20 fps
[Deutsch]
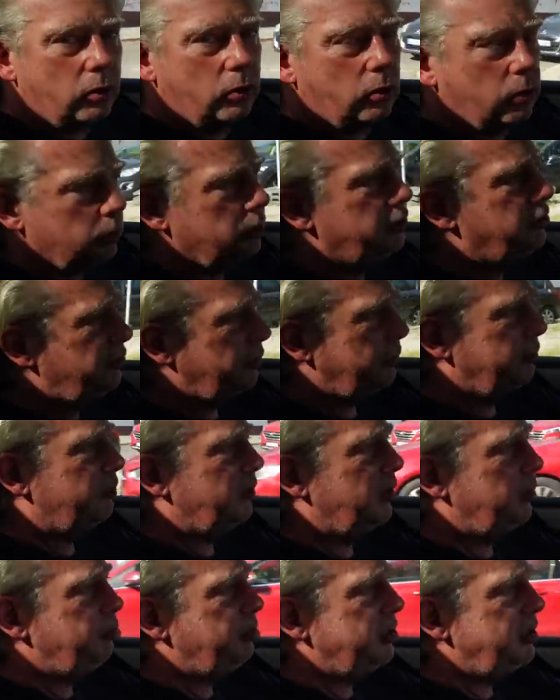Und
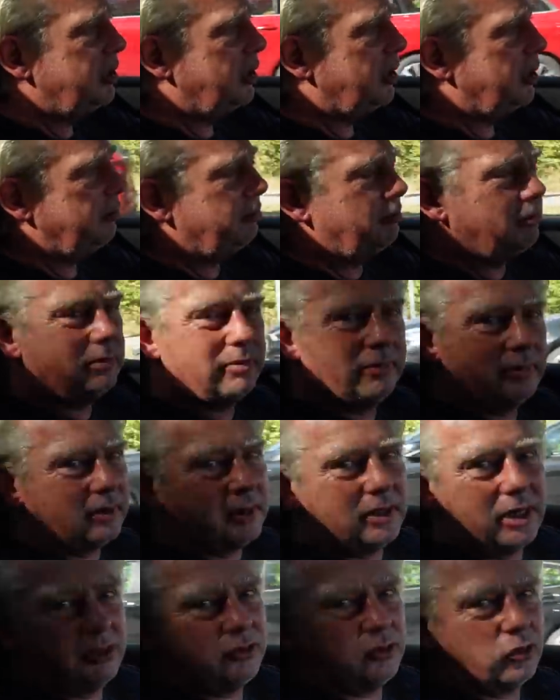ich bin ja
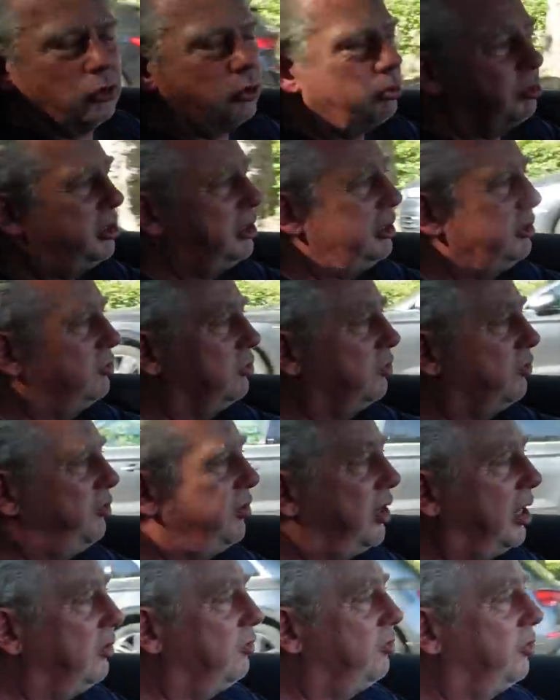nicht so unbedingt so ein
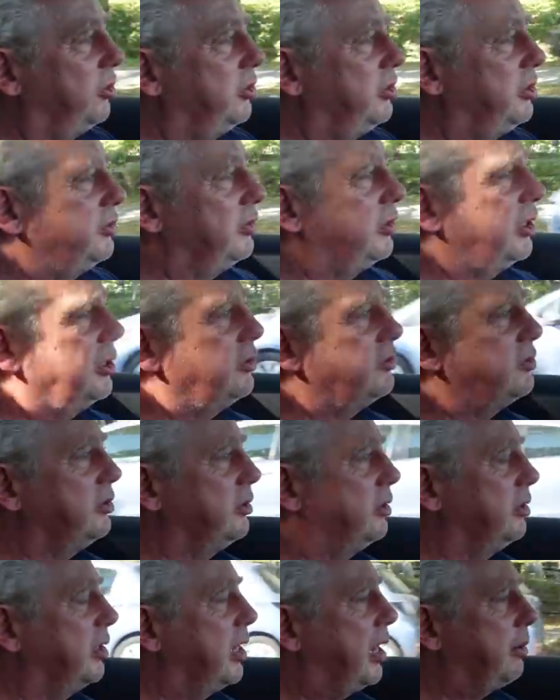Fan von diesen
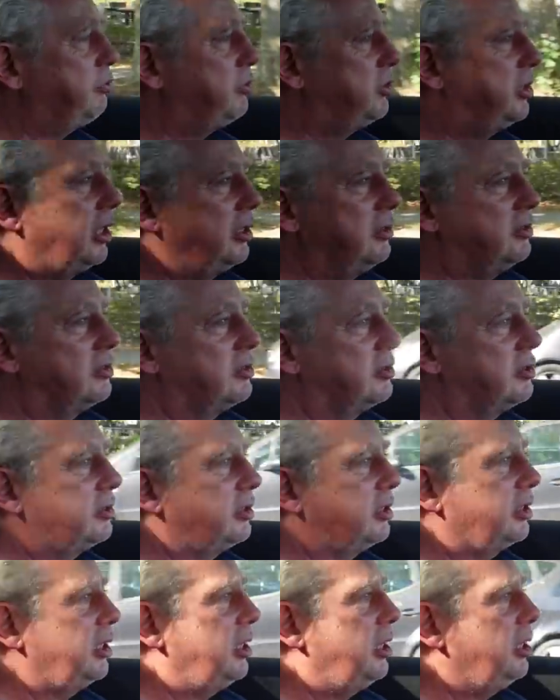ganzen
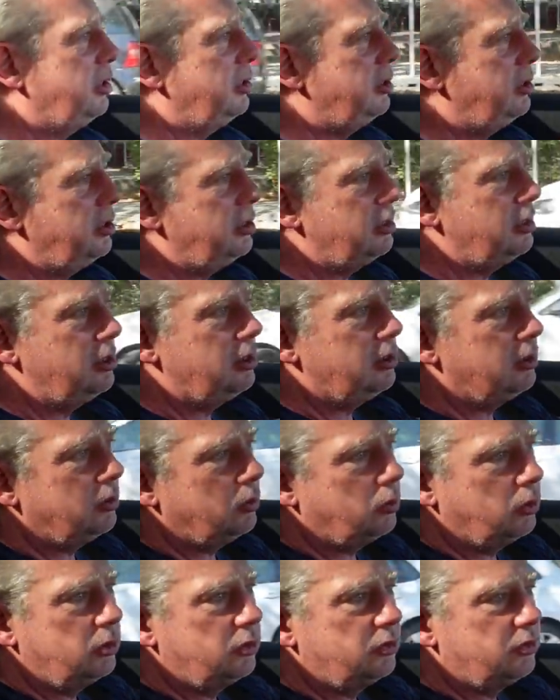Abstandsregel-
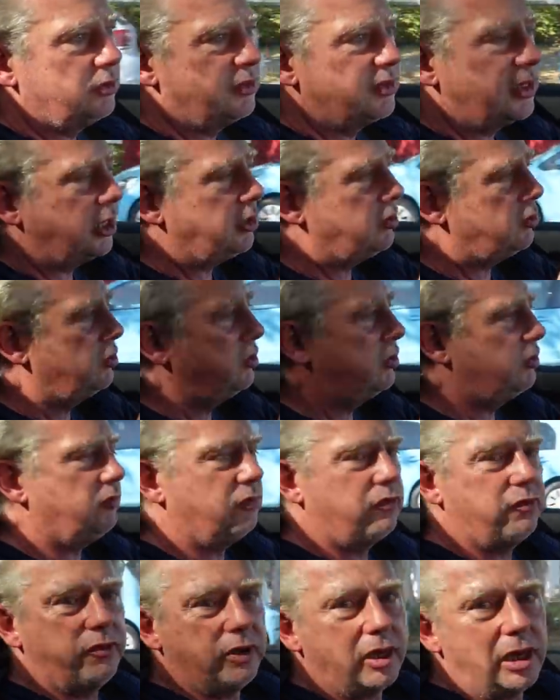und
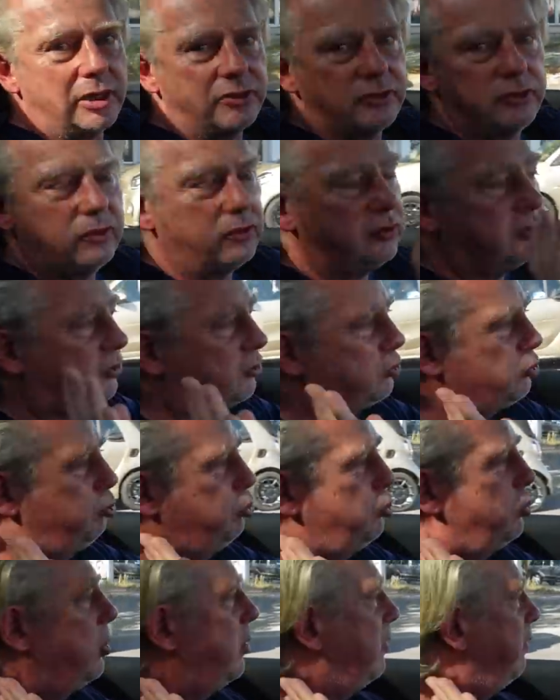
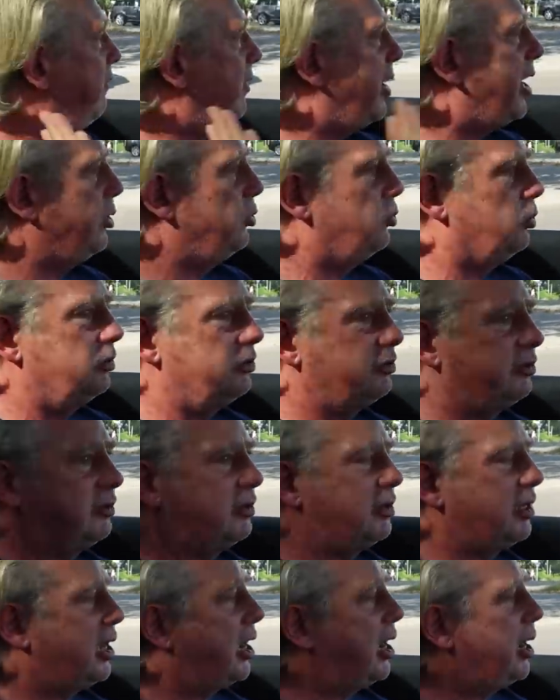
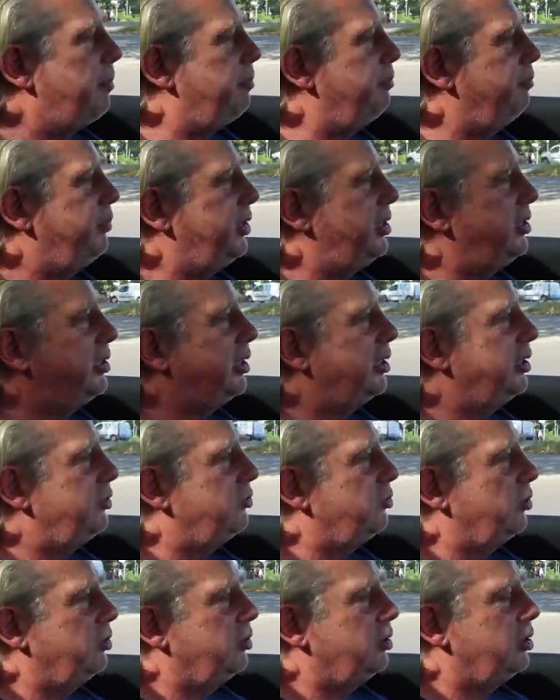Seitenverlassensspur-Warnungskram. Bin ich ja nicht
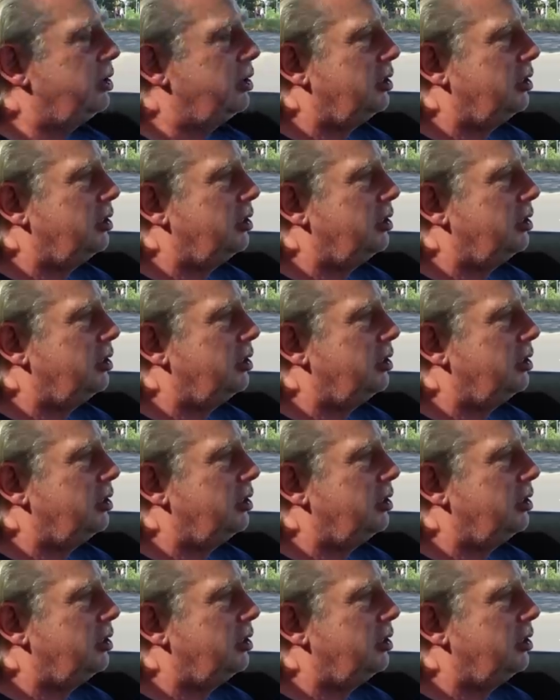so ein